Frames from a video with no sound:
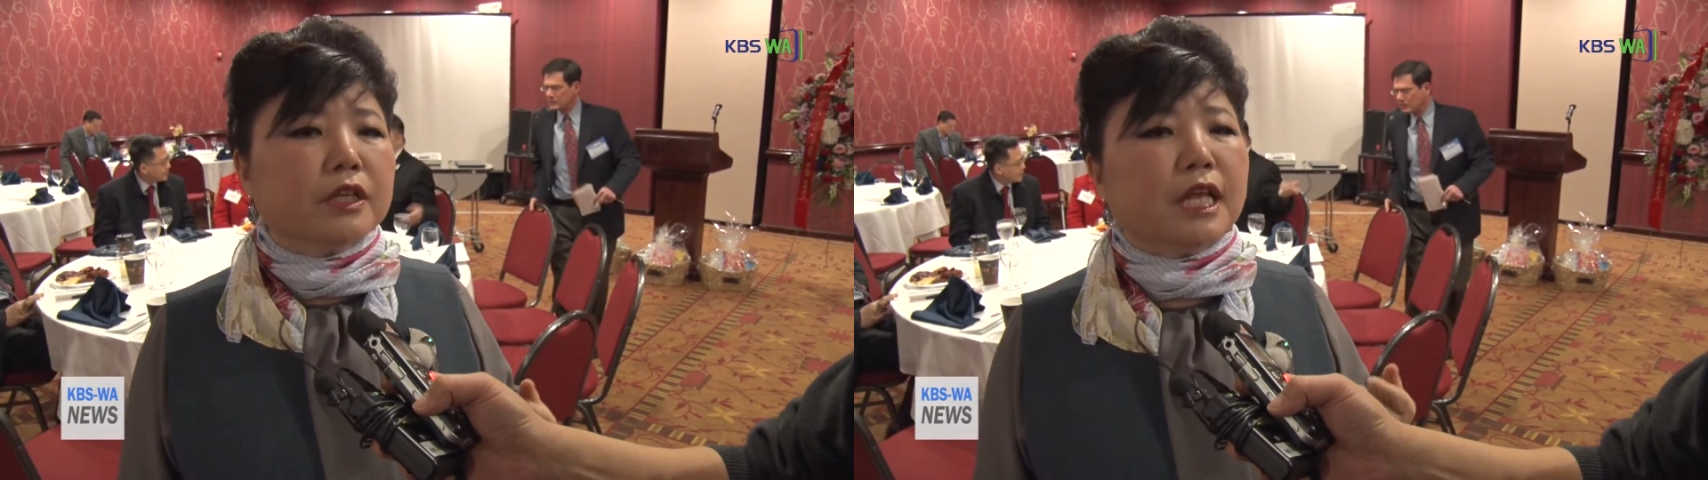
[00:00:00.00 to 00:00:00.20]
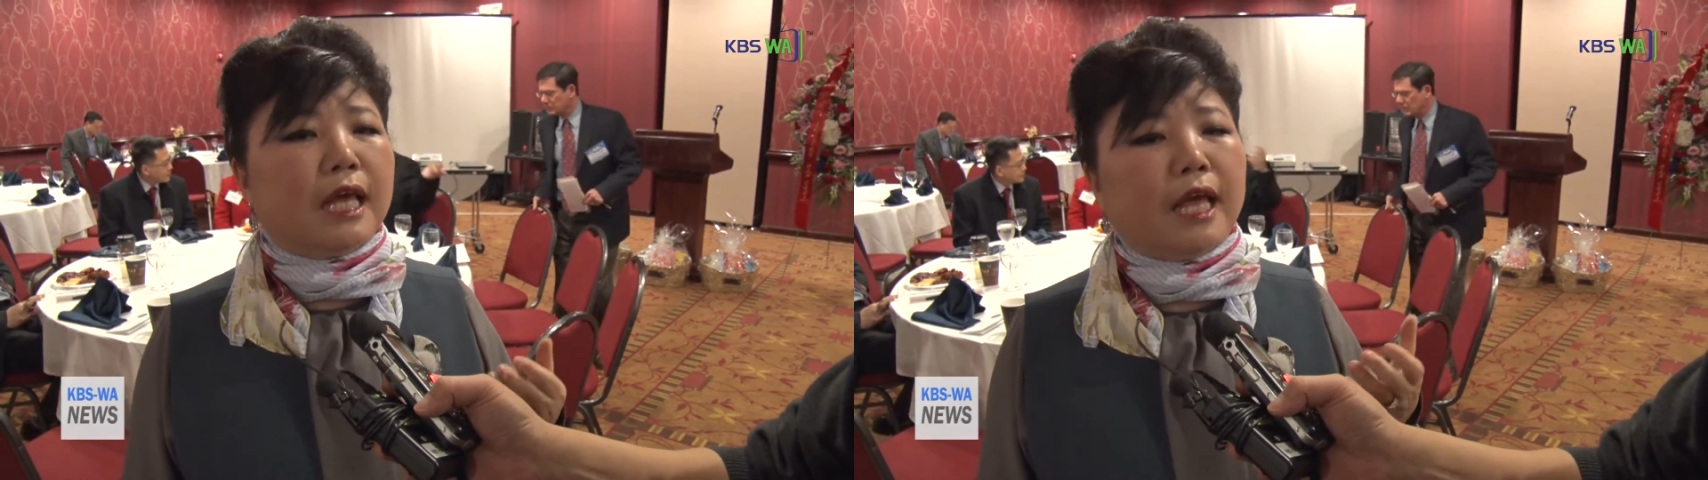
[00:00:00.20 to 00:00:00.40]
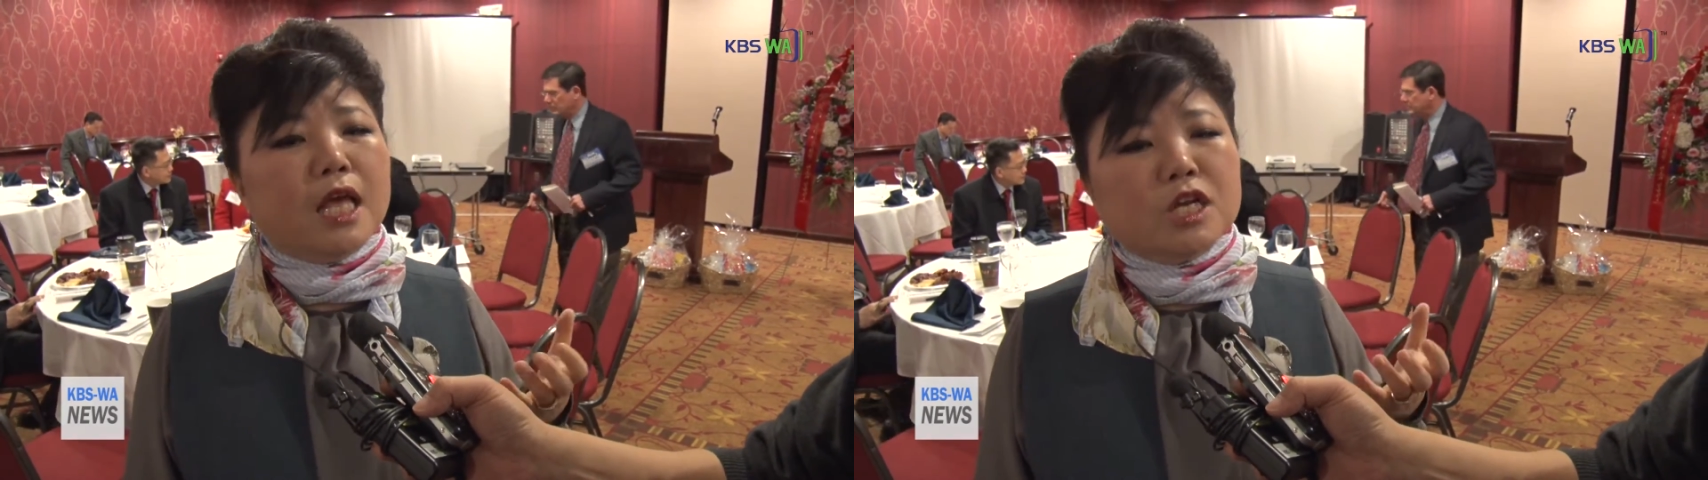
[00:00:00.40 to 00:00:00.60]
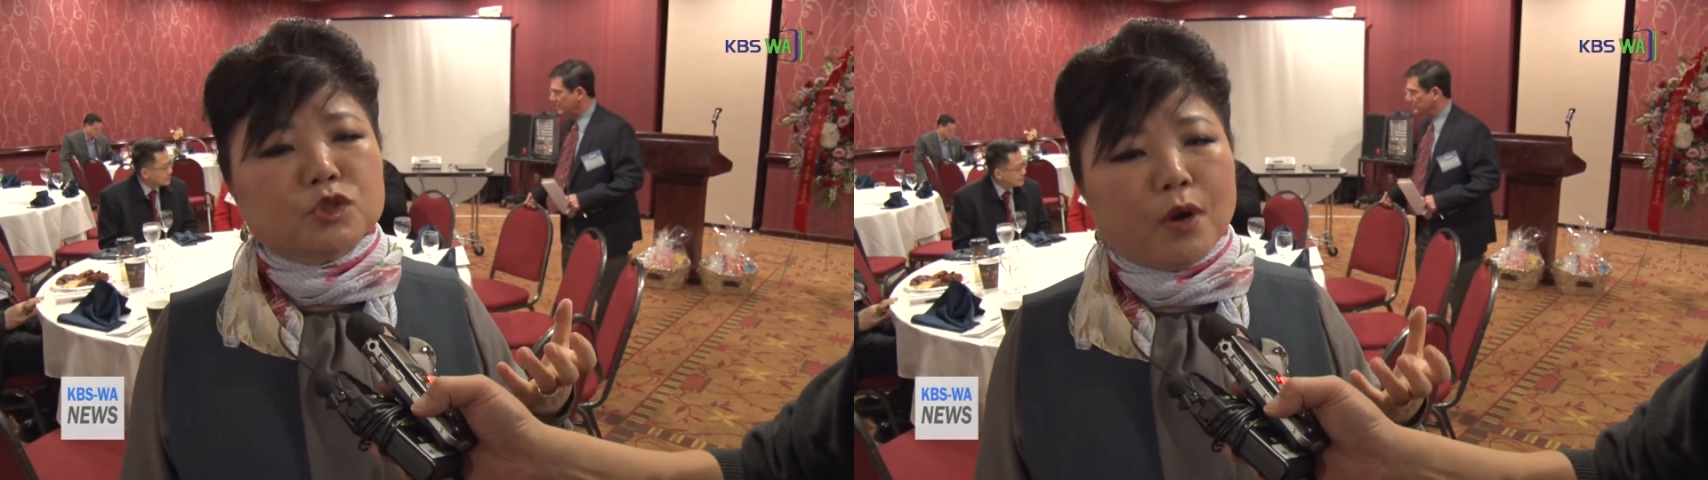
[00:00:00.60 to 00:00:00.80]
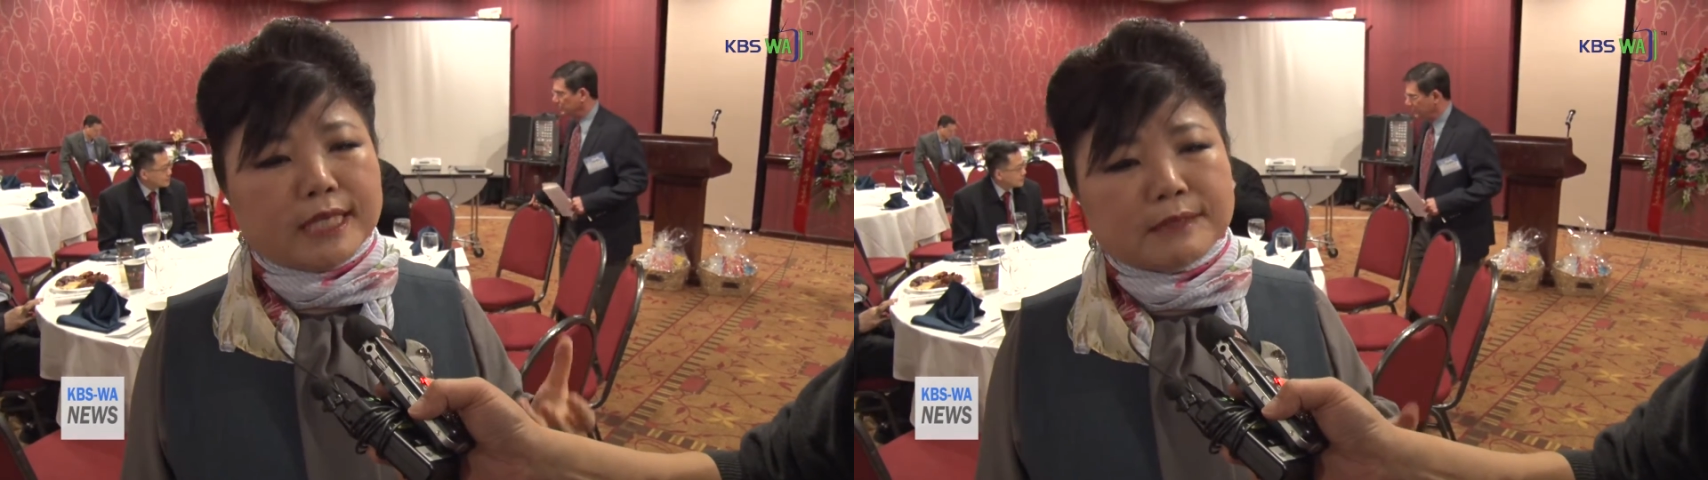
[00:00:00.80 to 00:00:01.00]
네
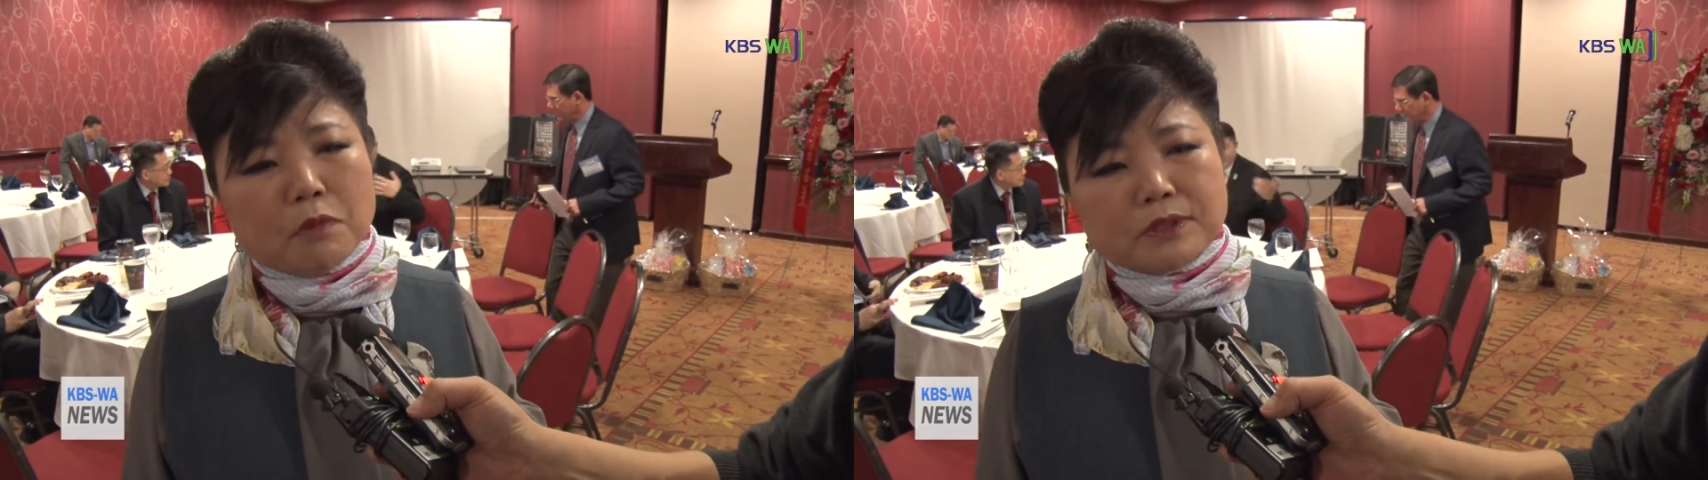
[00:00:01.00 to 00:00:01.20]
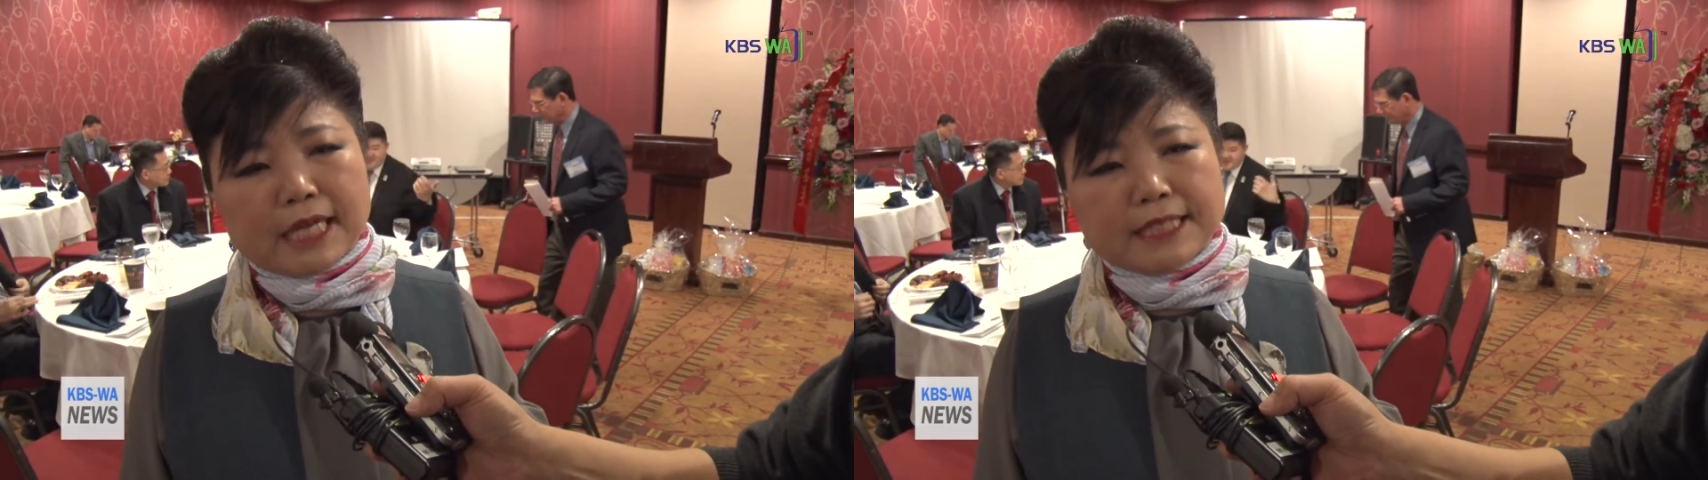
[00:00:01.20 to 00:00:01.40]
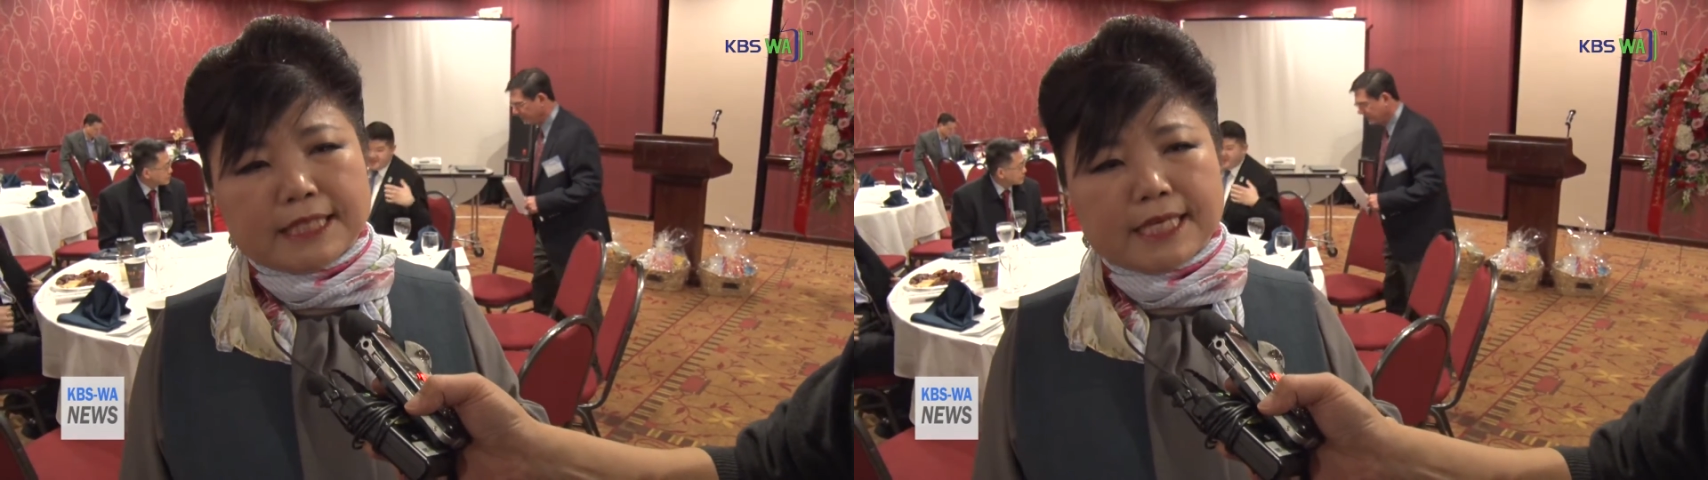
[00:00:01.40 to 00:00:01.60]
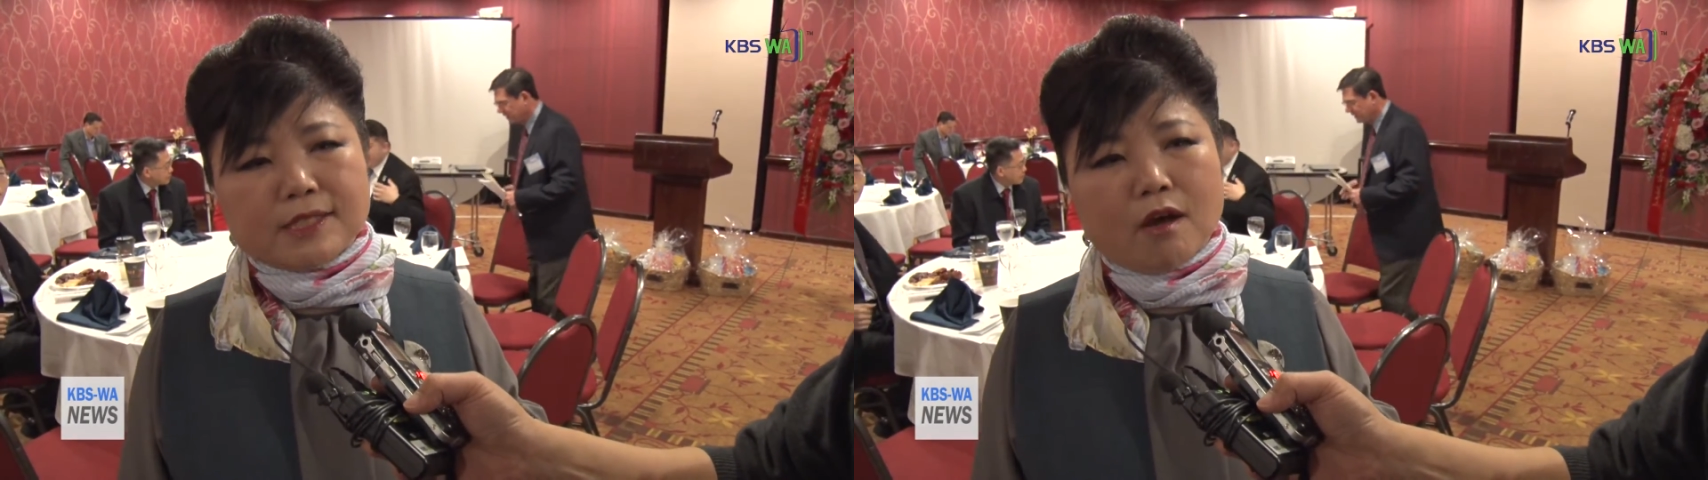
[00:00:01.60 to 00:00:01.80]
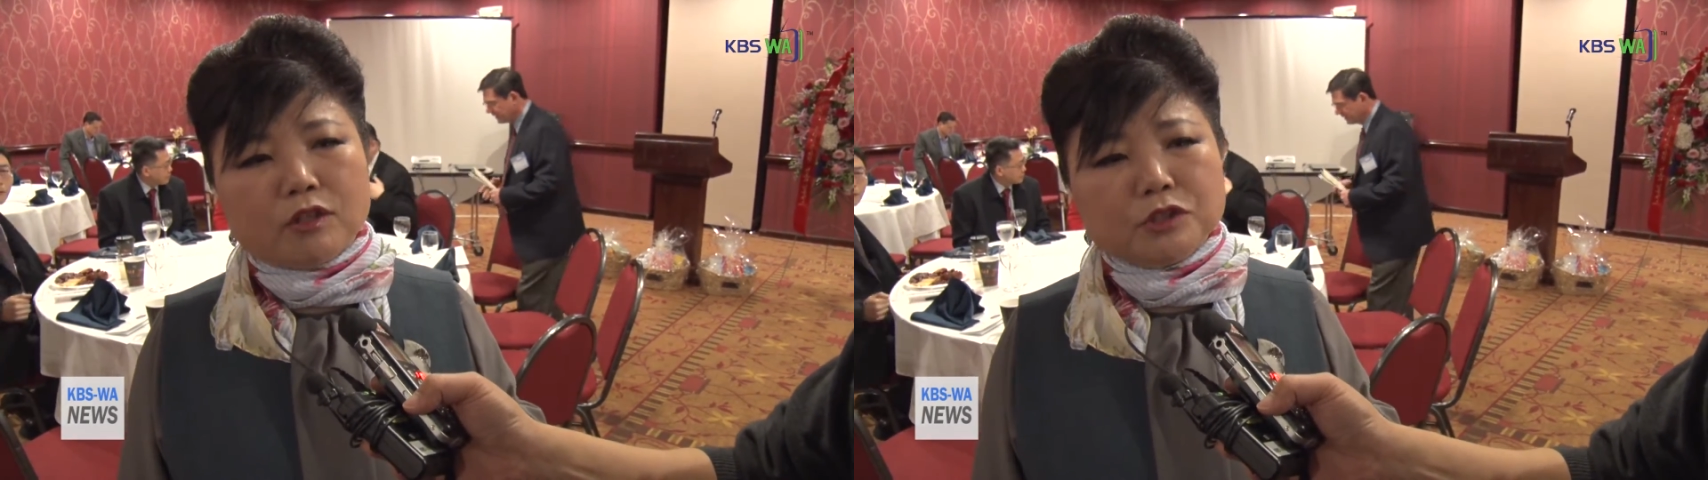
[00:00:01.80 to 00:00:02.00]
조한식
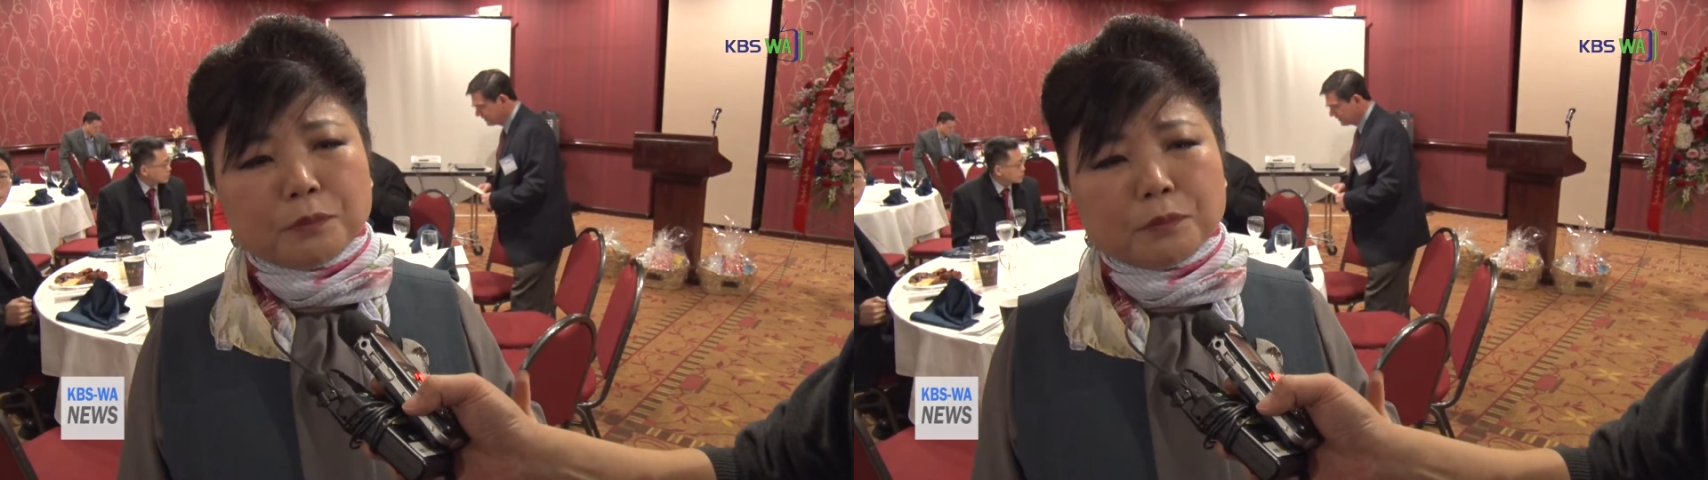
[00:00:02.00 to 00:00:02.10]
목사님께서